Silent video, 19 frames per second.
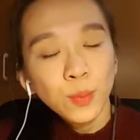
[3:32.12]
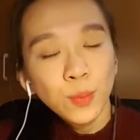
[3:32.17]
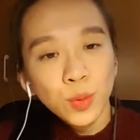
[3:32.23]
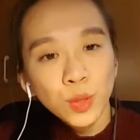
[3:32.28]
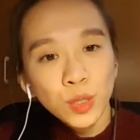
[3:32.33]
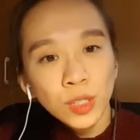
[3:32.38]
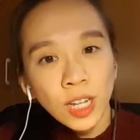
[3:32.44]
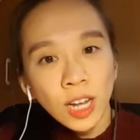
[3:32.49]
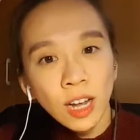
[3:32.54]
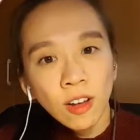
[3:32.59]
不
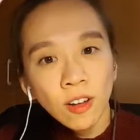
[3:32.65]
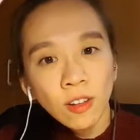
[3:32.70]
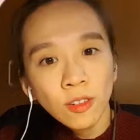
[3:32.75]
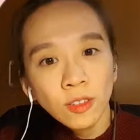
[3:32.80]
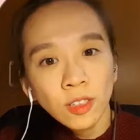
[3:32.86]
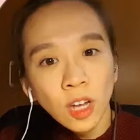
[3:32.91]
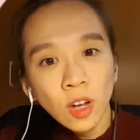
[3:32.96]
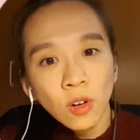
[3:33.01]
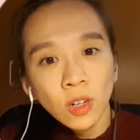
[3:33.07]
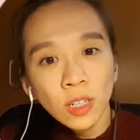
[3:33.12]
知道
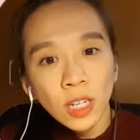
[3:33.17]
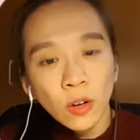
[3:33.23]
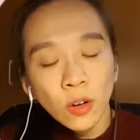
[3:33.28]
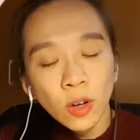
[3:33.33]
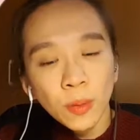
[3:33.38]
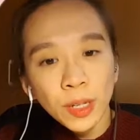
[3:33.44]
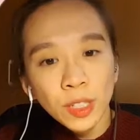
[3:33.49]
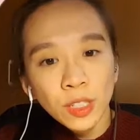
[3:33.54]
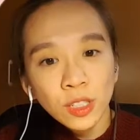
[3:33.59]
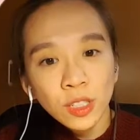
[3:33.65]
等会儿它
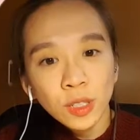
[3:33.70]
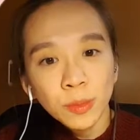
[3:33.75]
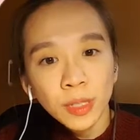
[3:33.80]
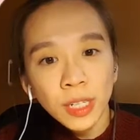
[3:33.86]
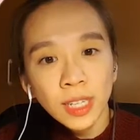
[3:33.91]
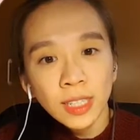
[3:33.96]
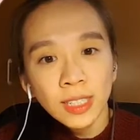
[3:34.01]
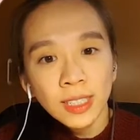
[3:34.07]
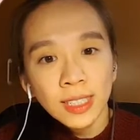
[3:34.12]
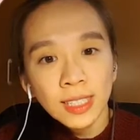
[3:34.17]
会变成什么
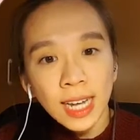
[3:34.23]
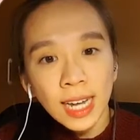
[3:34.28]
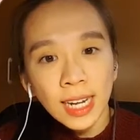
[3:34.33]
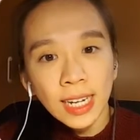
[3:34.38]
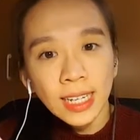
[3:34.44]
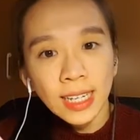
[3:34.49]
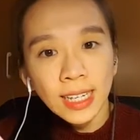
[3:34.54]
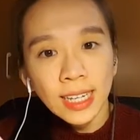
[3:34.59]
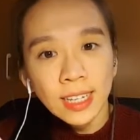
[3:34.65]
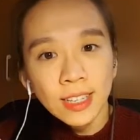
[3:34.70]
样的其他
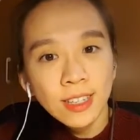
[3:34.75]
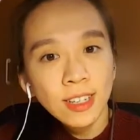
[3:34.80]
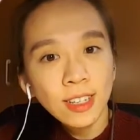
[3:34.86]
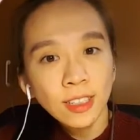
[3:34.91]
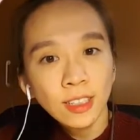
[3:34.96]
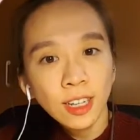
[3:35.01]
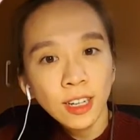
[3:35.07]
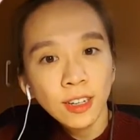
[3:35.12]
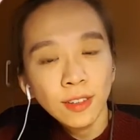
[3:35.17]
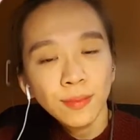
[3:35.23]
的一个颜色
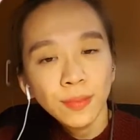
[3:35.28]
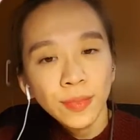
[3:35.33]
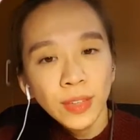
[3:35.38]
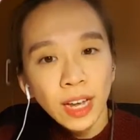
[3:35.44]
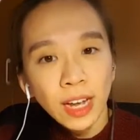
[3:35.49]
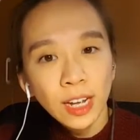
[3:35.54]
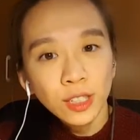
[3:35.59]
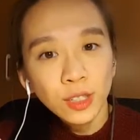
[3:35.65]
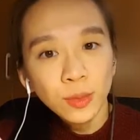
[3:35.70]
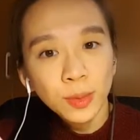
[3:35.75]
呢？
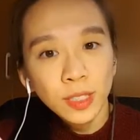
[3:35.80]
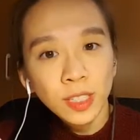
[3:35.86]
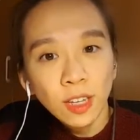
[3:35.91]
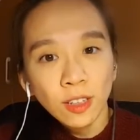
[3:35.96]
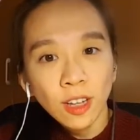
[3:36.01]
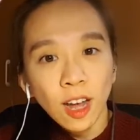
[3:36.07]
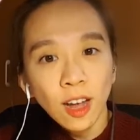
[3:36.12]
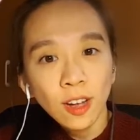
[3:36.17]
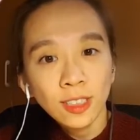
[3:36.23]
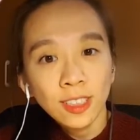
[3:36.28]
还是比较
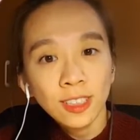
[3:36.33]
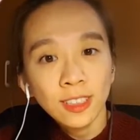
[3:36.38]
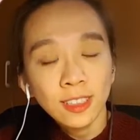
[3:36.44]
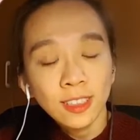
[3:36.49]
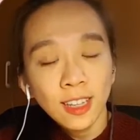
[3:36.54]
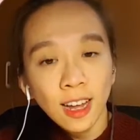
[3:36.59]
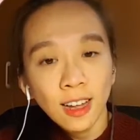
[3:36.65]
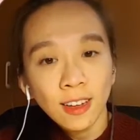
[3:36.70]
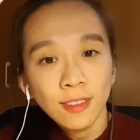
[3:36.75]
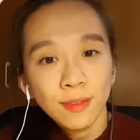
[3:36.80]
的好奇
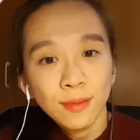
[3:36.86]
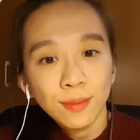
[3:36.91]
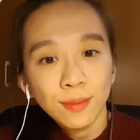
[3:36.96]
的。